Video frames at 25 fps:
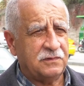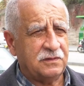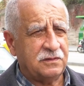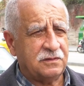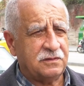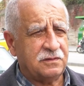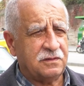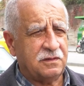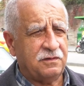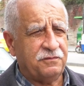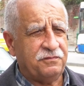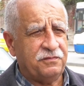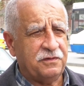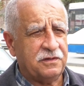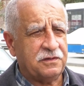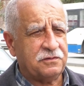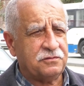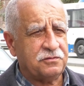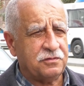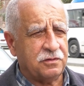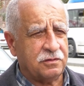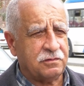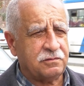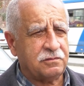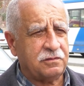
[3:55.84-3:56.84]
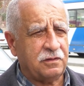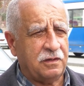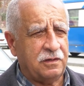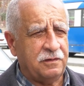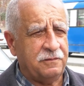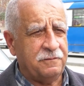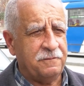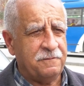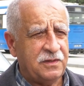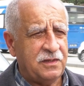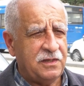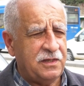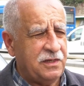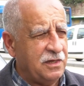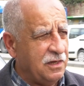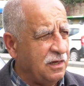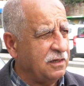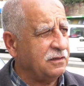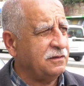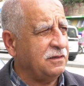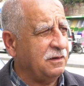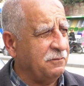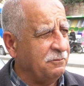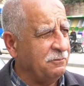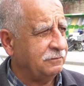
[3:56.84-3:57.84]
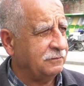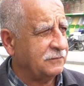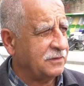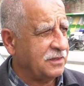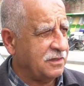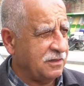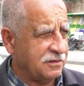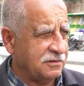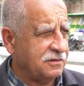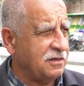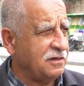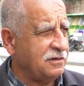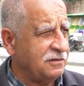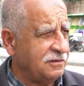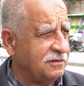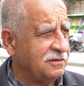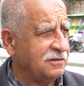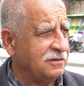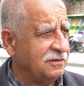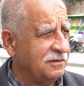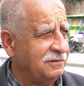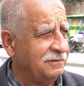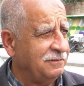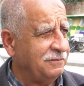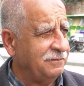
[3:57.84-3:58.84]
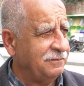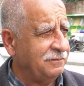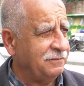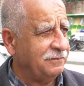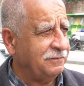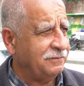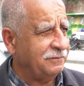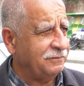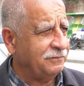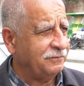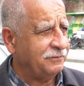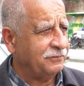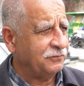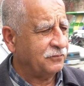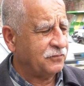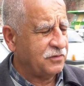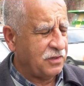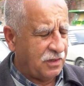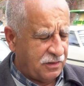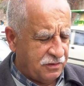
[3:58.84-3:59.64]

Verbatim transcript: Zafer çoktan. İyi adam. Kazanır. Tanıyor musunuz?